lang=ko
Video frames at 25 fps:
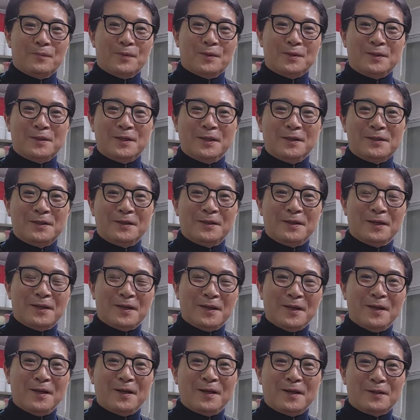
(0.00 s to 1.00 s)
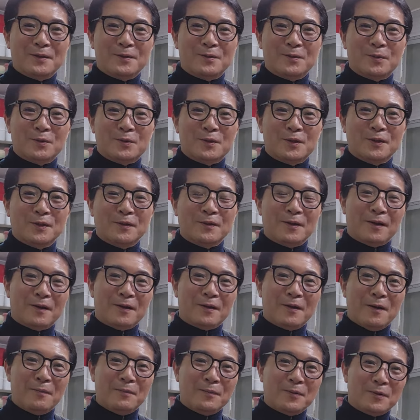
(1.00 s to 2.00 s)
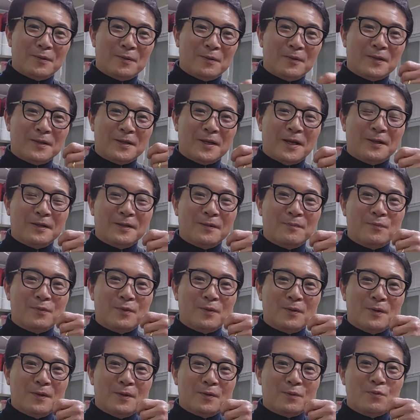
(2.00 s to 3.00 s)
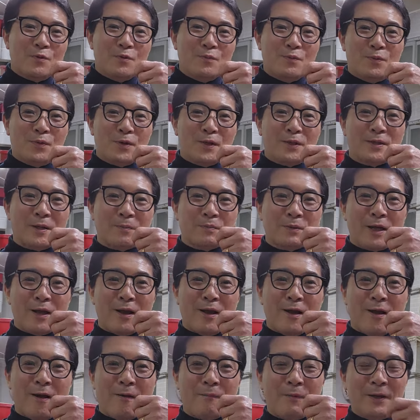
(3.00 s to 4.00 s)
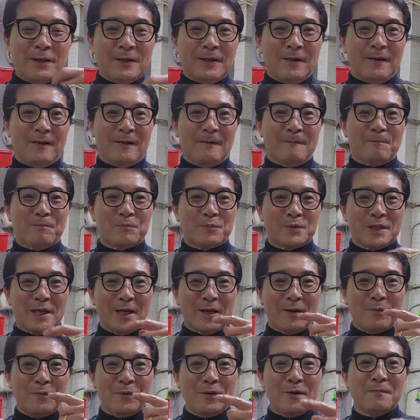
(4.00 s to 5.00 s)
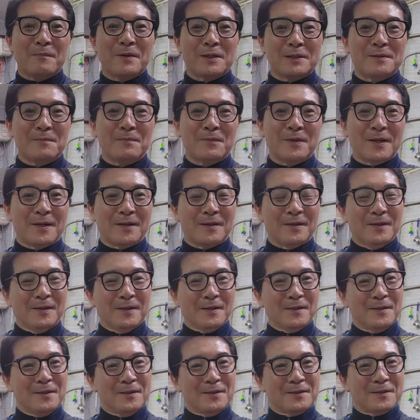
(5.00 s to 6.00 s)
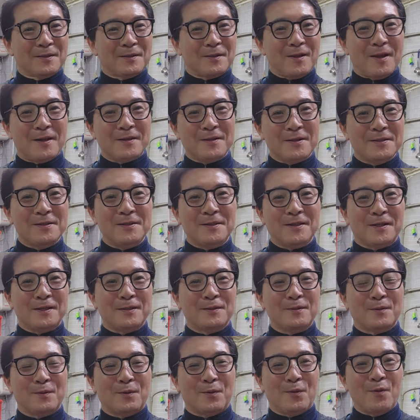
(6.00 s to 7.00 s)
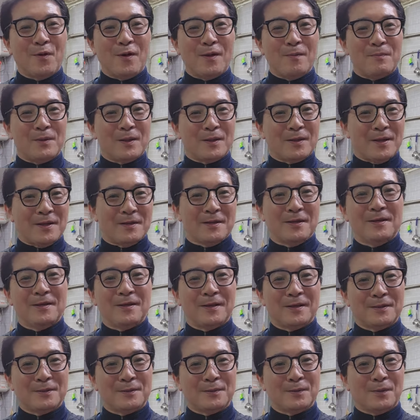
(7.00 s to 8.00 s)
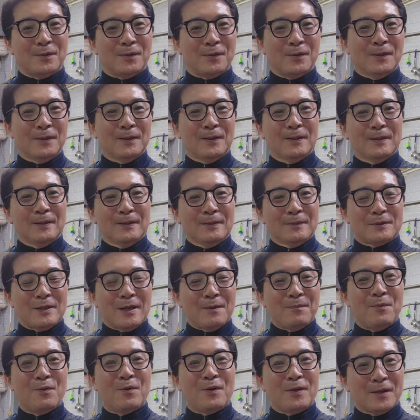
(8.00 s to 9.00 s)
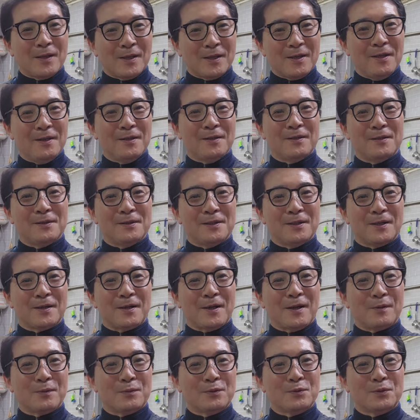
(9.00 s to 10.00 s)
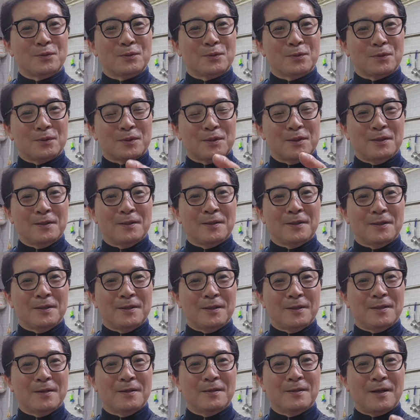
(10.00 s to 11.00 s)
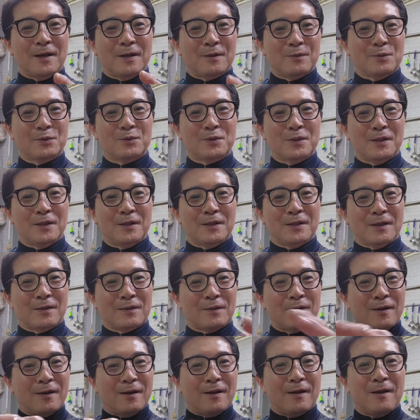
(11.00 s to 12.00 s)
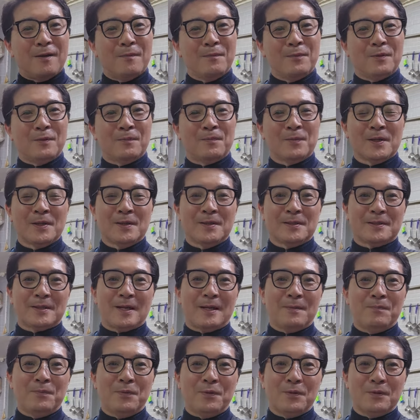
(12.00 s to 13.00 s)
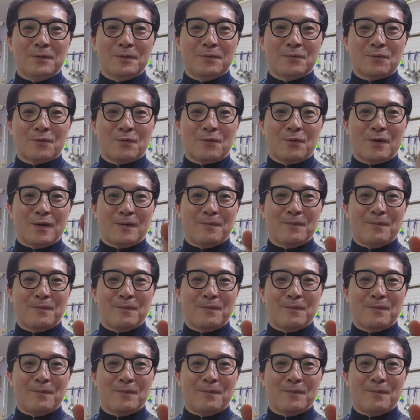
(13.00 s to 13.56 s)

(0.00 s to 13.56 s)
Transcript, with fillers: 먼저 절에 끼리 가지고 저 딱 하면 양념 국물이 짭짭한 게 최고의 맛입니다. 그래서 딱끈지 가지고 홍합만 딱넣가지고 짬뽕 할때 끼리든지 칼국수 저는 얼큰 칼국수 이럴 때딱 하면 짬뽕은 우고